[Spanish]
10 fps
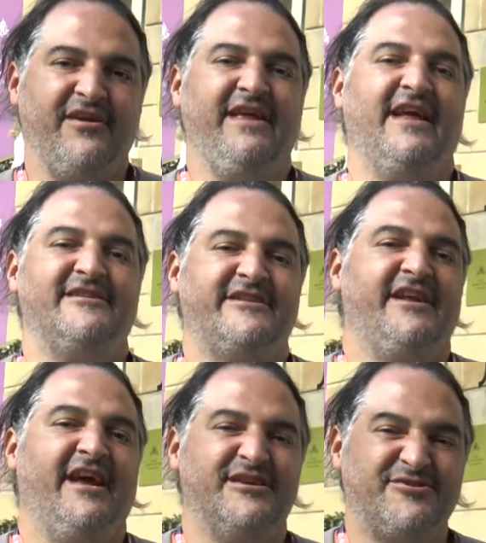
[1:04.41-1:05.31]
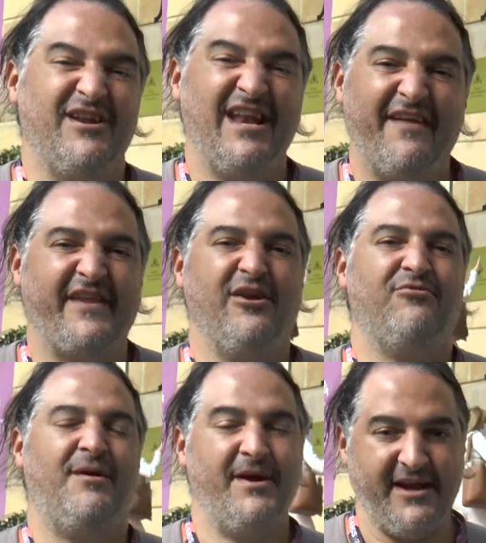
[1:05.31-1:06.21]
y del cine hecho en
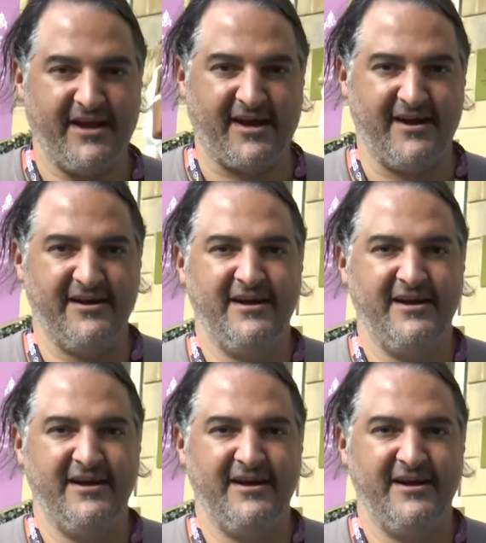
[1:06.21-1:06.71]
Latinoamérica.